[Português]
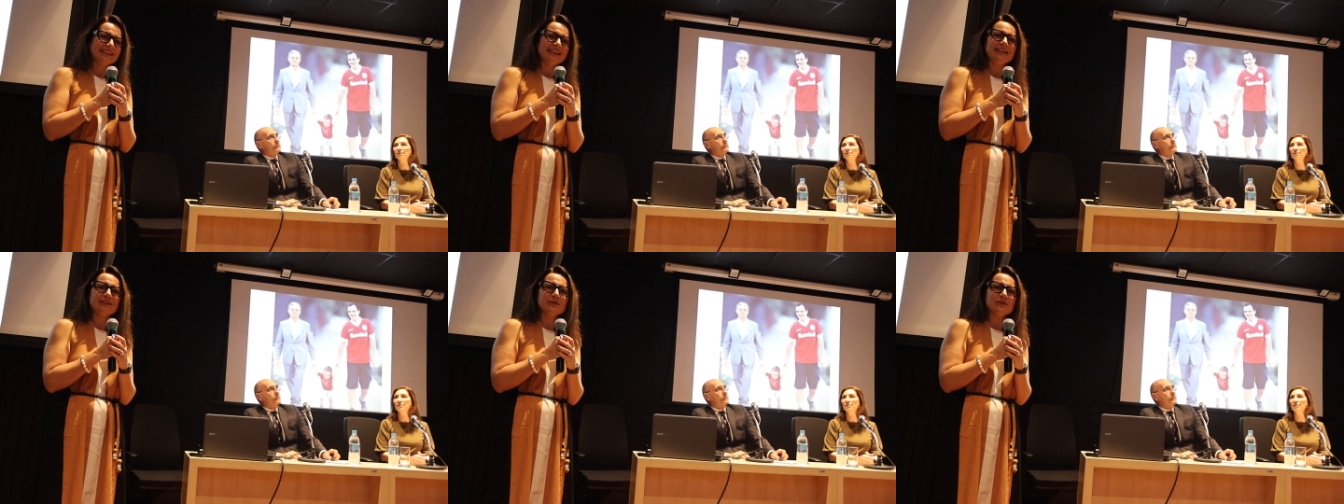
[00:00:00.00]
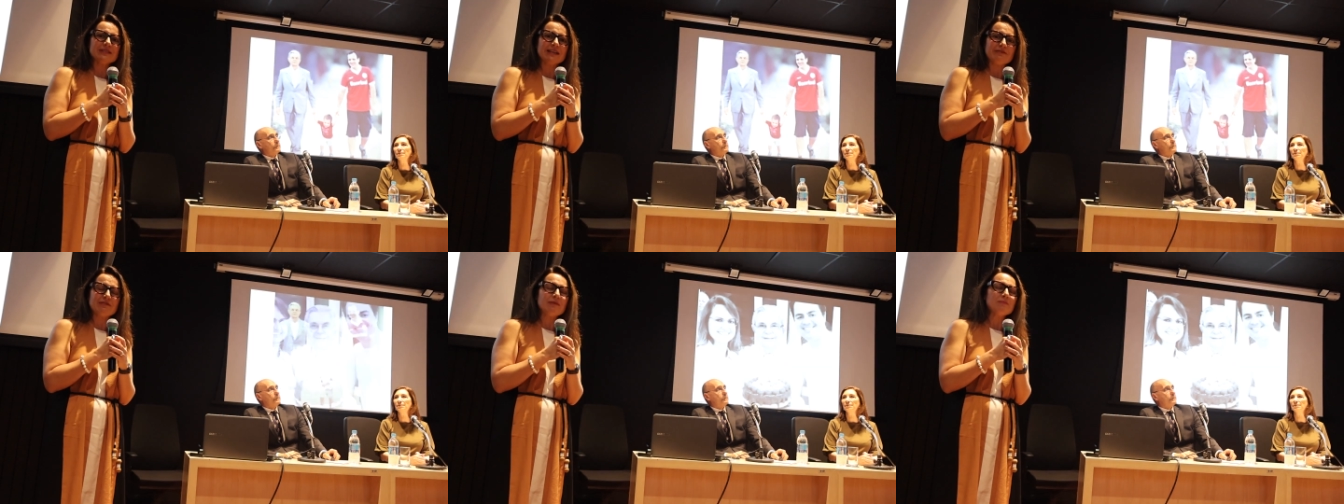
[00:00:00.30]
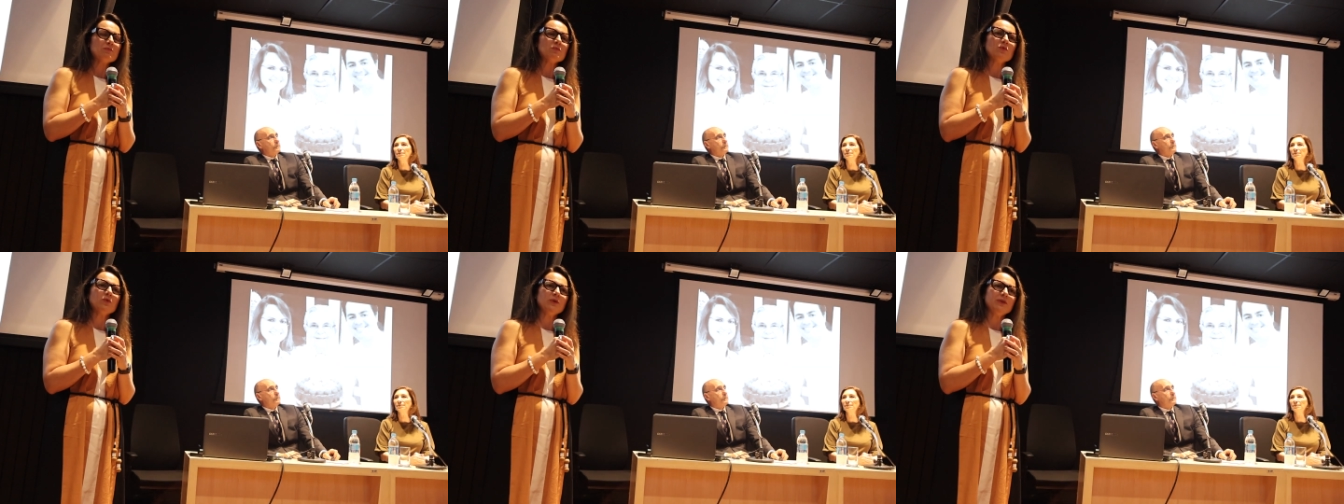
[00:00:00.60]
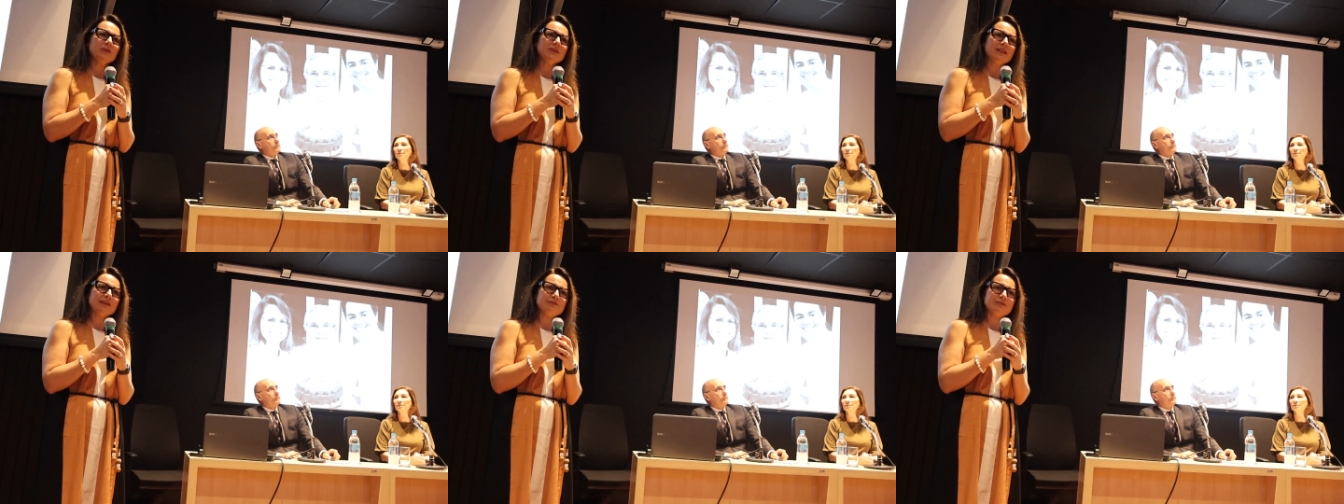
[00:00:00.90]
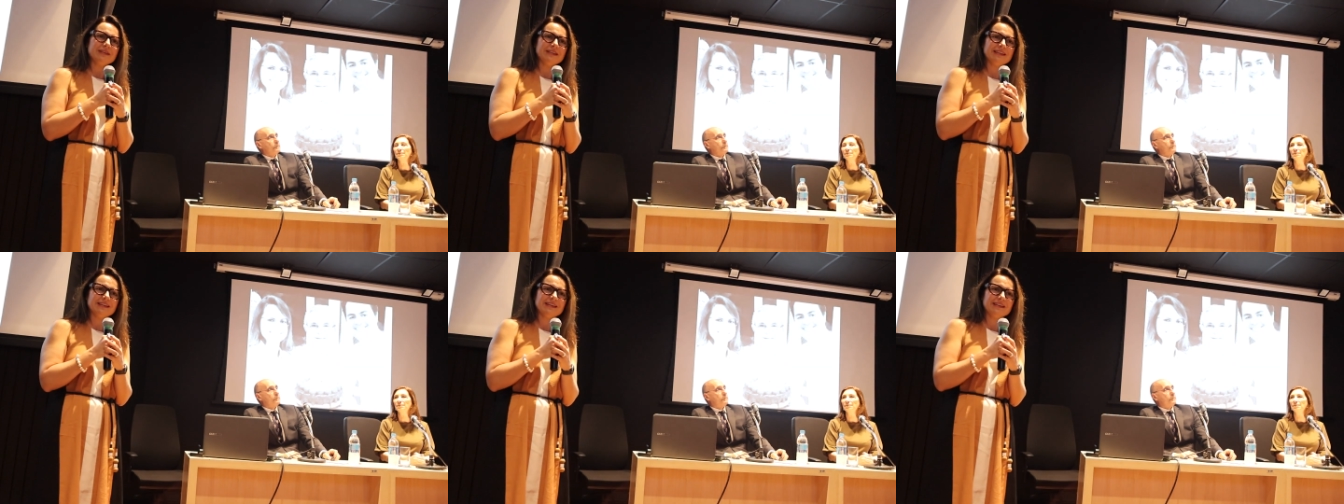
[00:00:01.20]
Ele gostava muito da
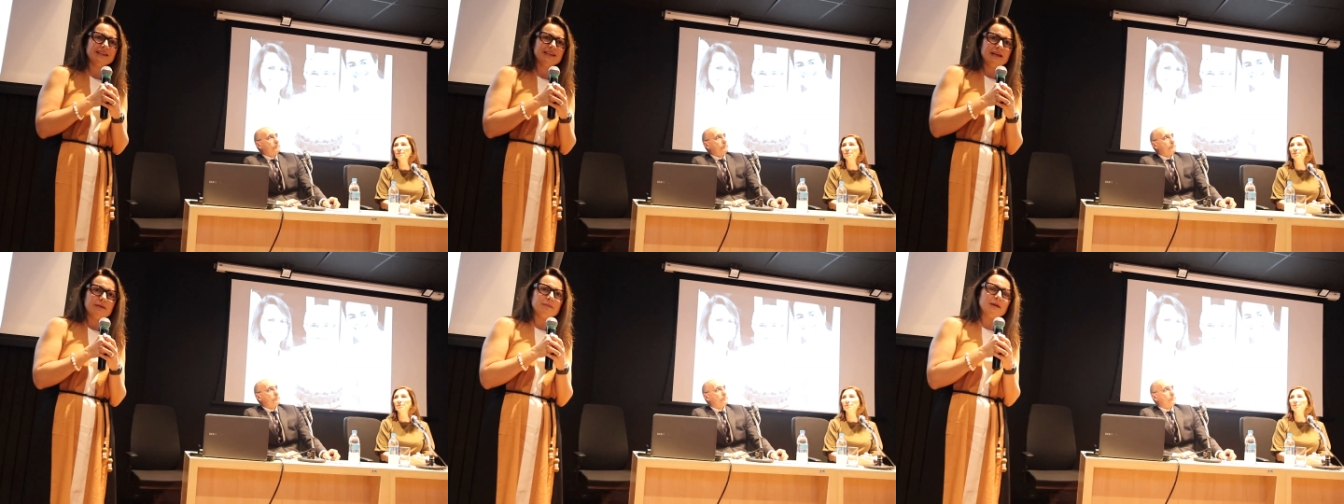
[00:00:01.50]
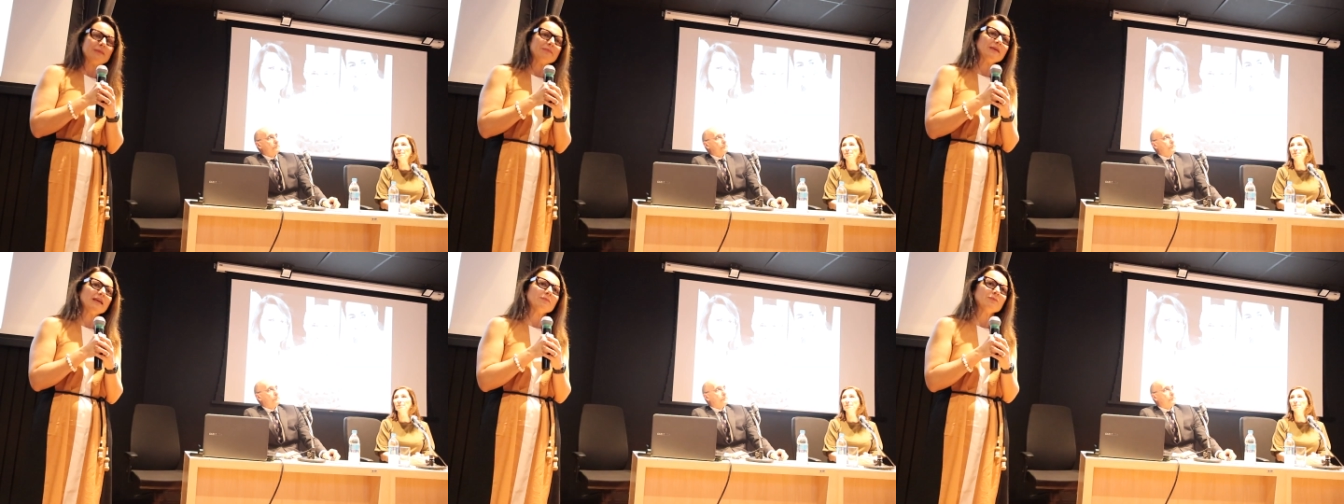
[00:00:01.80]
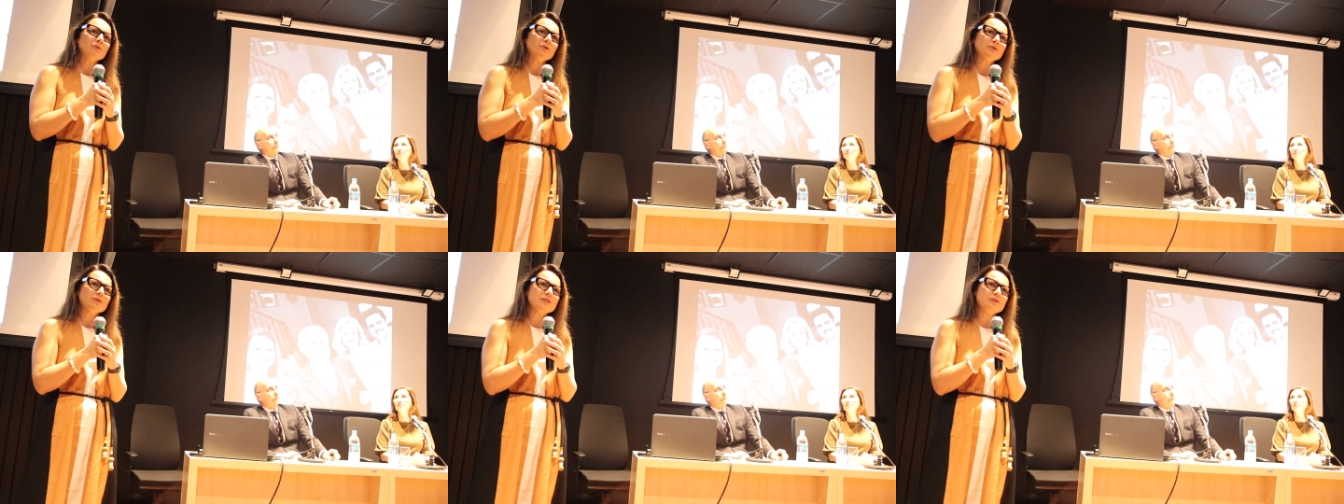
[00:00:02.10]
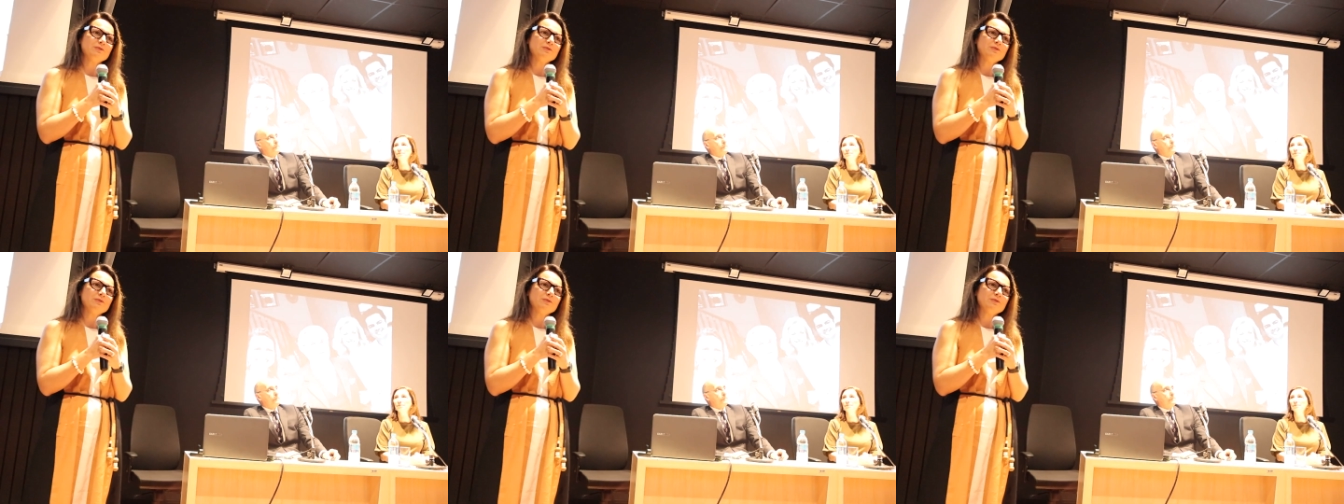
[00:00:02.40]
vida. Para mim é muito